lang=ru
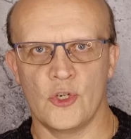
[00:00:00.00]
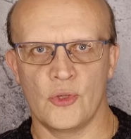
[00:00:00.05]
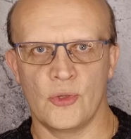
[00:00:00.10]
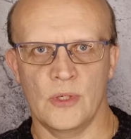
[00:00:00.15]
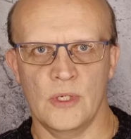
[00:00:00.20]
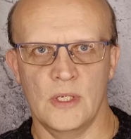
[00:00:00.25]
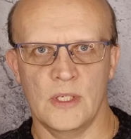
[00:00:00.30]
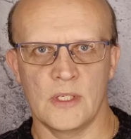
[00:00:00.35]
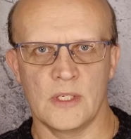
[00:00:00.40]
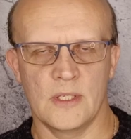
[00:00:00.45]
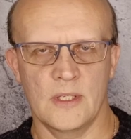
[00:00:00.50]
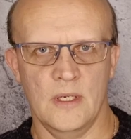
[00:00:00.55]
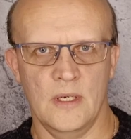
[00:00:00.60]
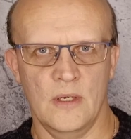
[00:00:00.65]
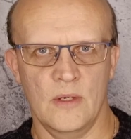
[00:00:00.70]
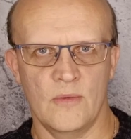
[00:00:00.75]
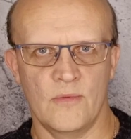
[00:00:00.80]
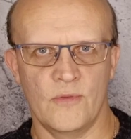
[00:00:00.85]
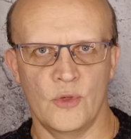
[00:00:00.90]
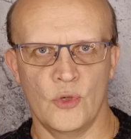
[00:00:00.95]
что я
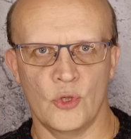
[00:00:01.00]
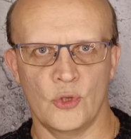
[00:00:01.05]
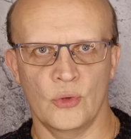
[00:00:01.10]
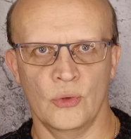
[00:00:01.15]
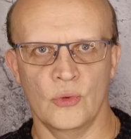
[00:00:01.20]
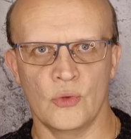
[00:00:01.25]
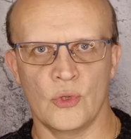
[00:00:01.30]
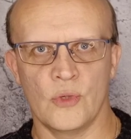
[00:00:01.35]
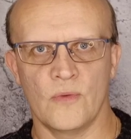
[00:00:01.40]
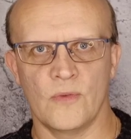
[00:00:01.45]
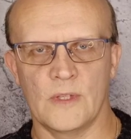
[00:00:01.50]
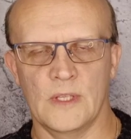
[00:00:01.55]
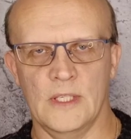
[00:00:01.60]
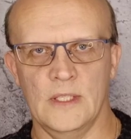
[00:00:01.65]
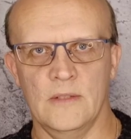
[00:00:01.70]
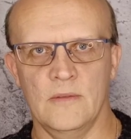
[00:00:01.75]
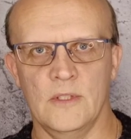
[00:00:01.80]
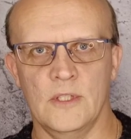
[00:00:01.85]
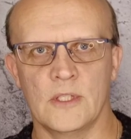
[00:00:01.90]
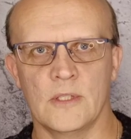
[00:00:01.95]
знаю все, что нужно
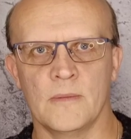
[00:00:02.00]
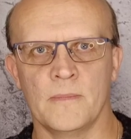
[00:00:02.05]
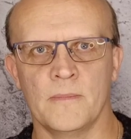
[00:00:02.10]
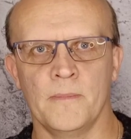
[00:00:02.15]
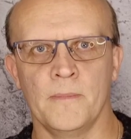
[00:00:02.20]
вкладывать,